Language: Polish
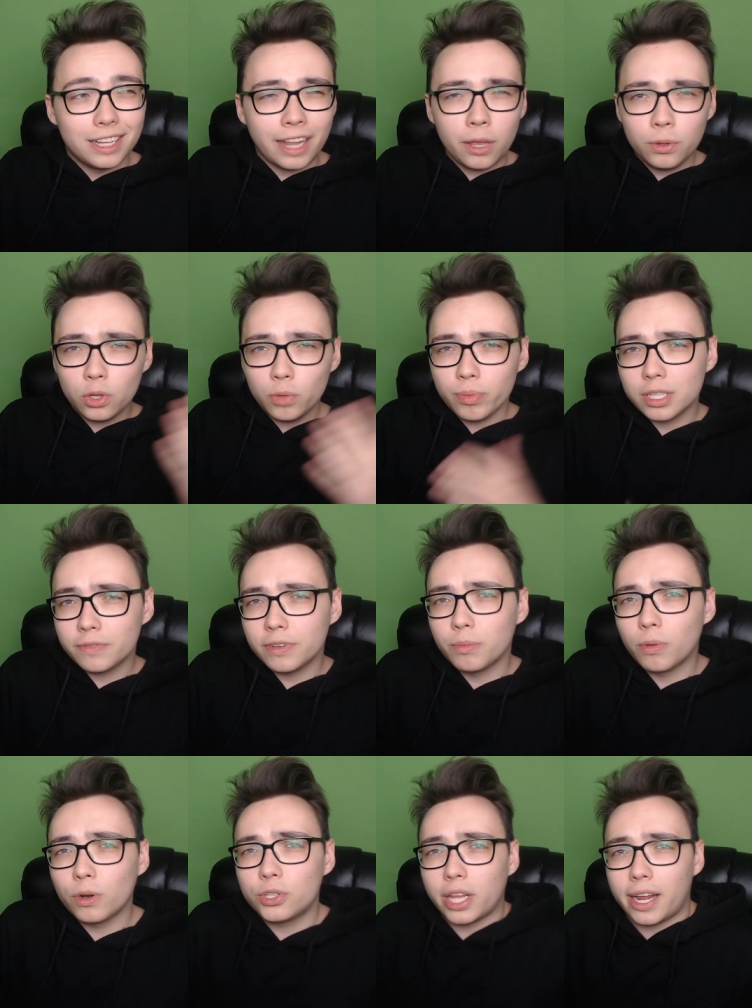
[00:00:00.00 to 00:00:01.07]
Na YouTube jest
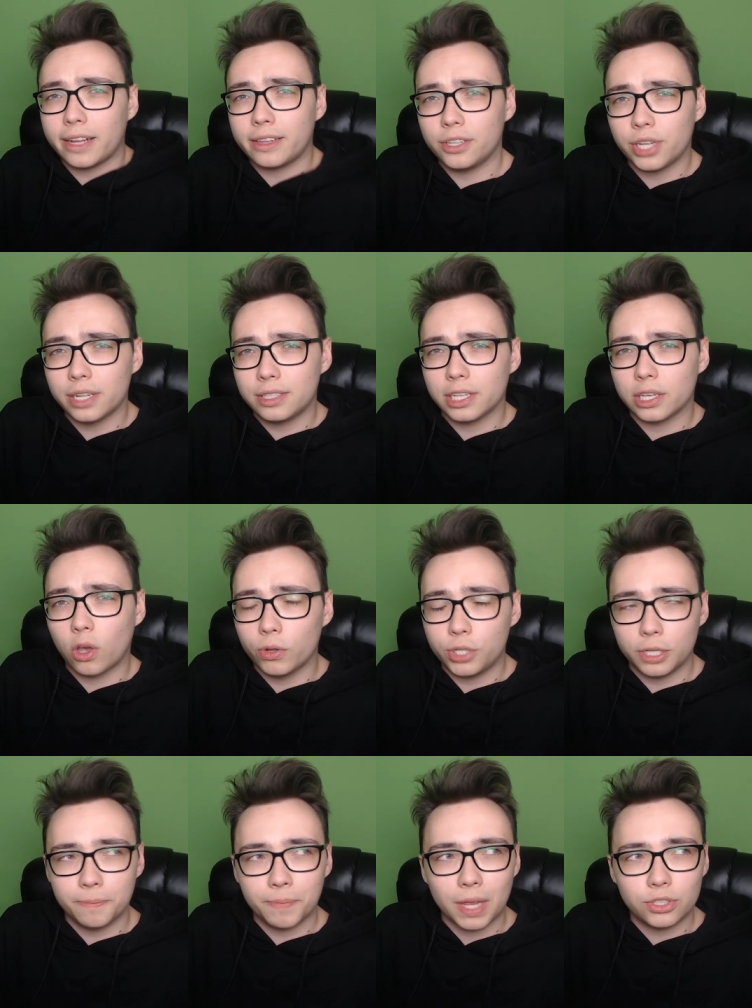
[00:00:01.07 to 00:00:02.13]
wymóg 4000
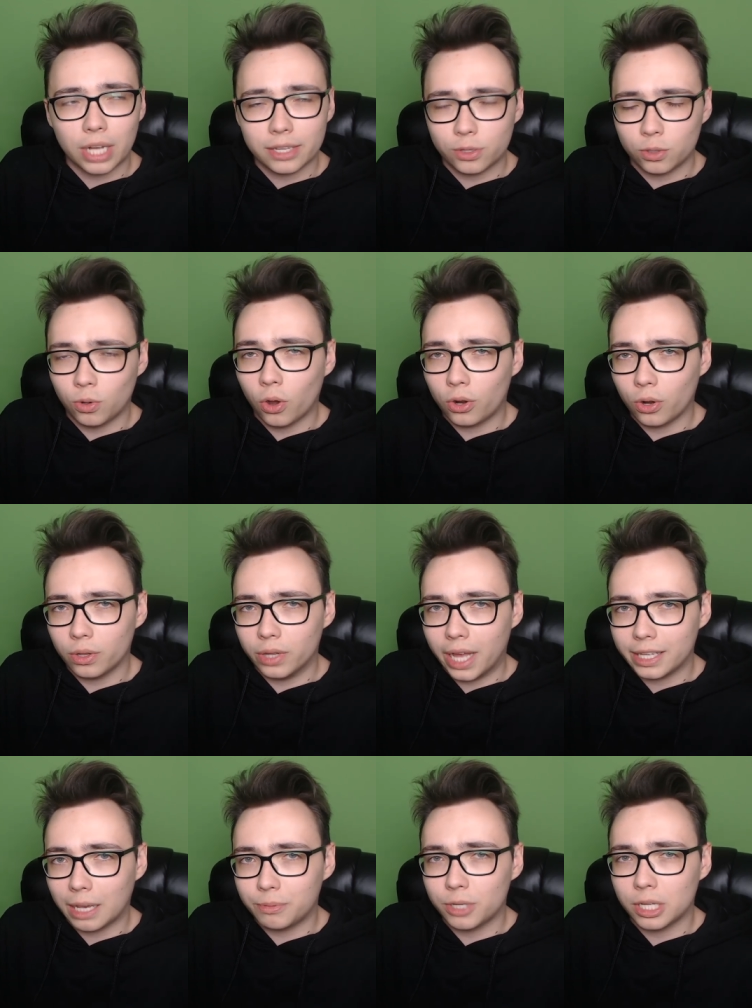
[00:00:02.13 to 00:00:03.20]
godzin czasu
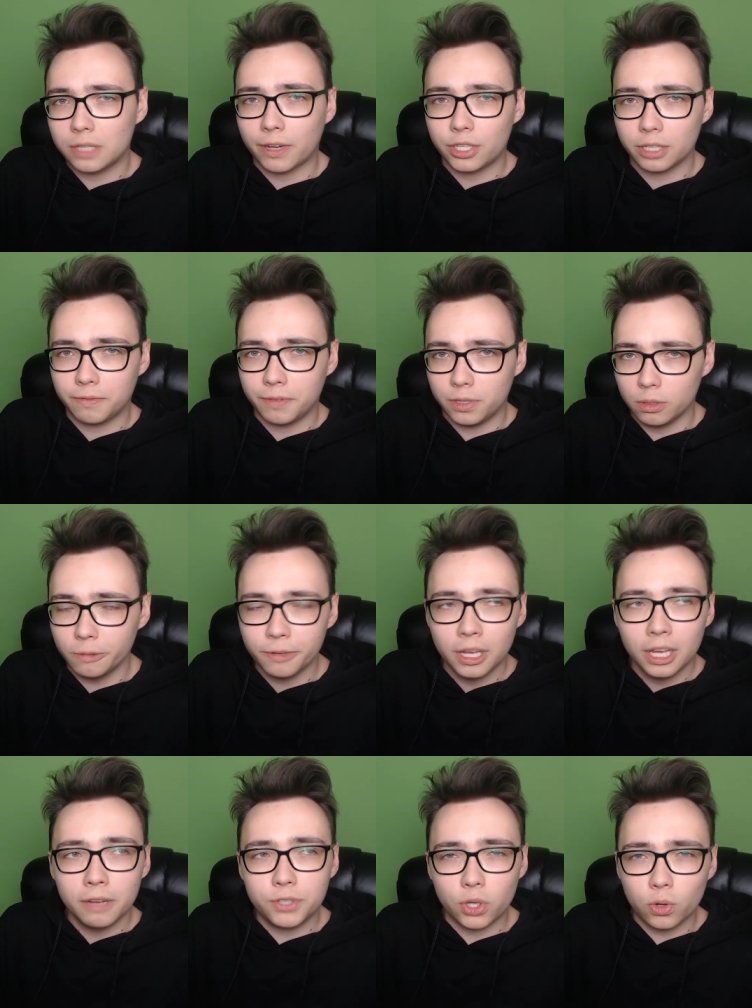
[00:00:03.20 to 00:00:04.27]
oglądania przez Waszych widzów
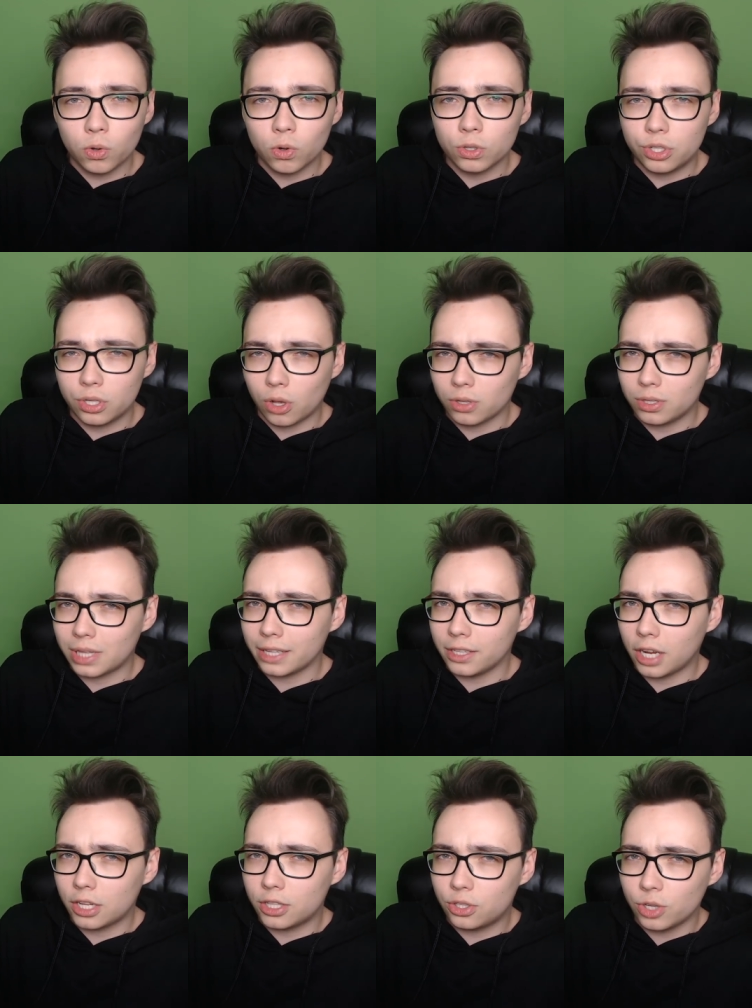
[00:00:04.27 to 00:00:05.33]
w ciągu
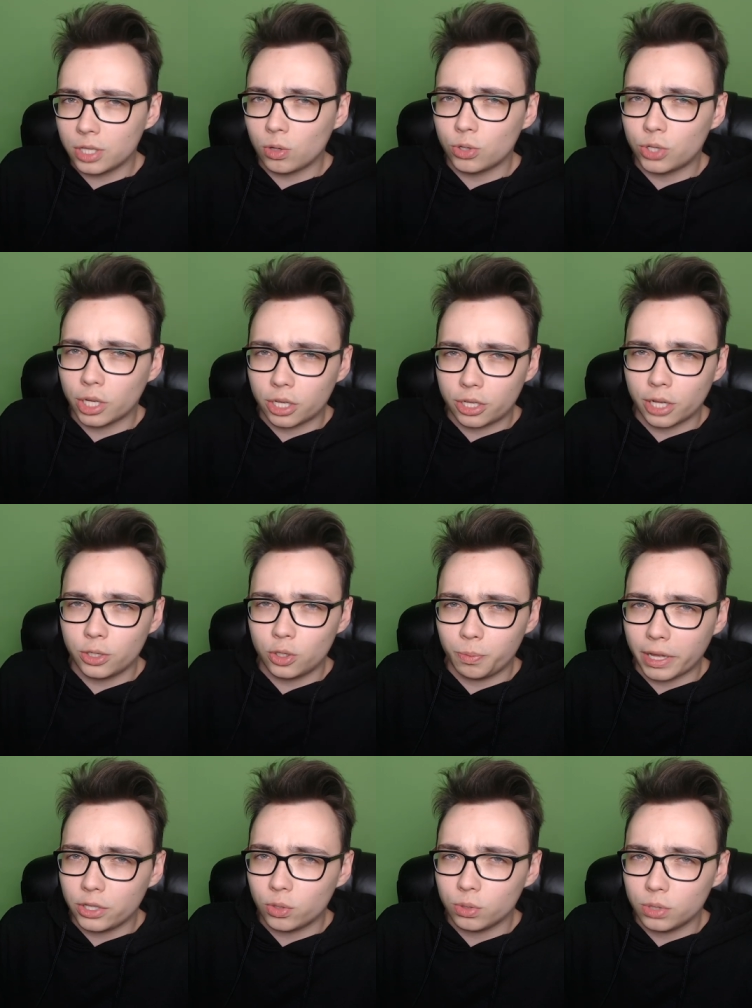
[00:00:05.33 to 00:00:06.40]
ostatnich
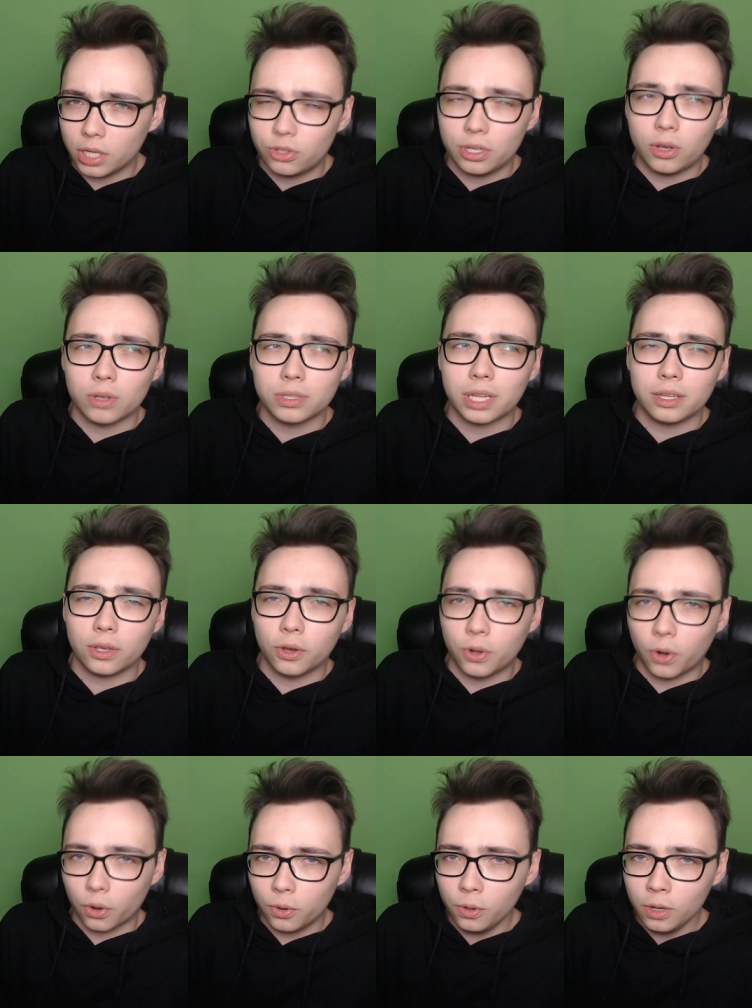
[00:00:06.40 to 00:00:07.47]
365 dni, czyli ostatniego
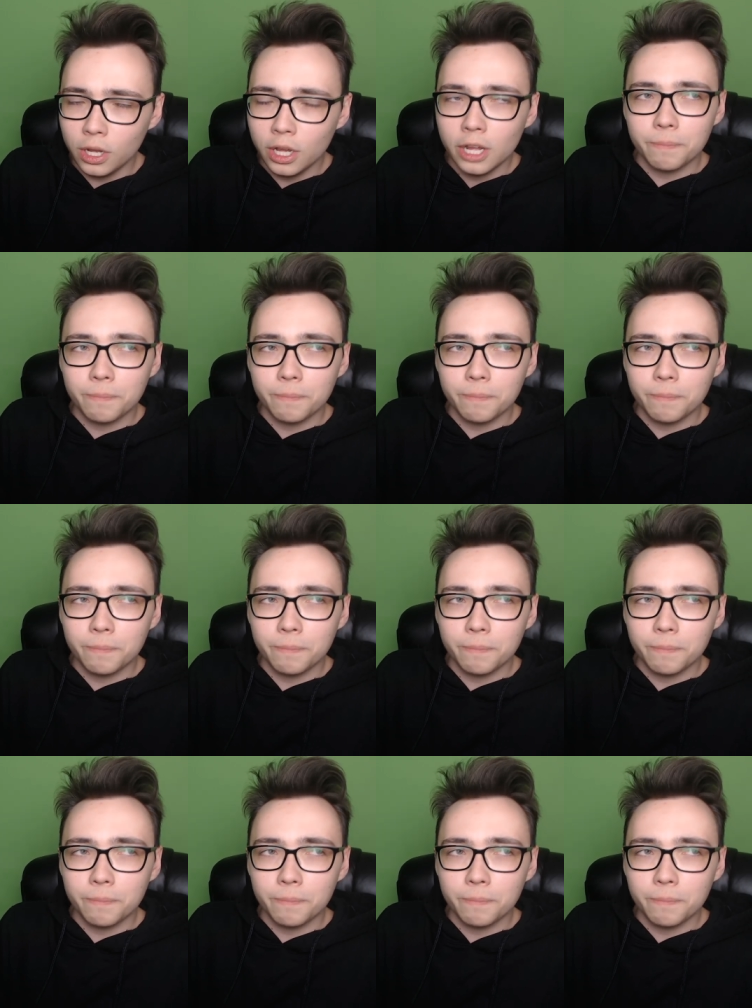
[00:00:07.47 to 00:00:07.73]
roku.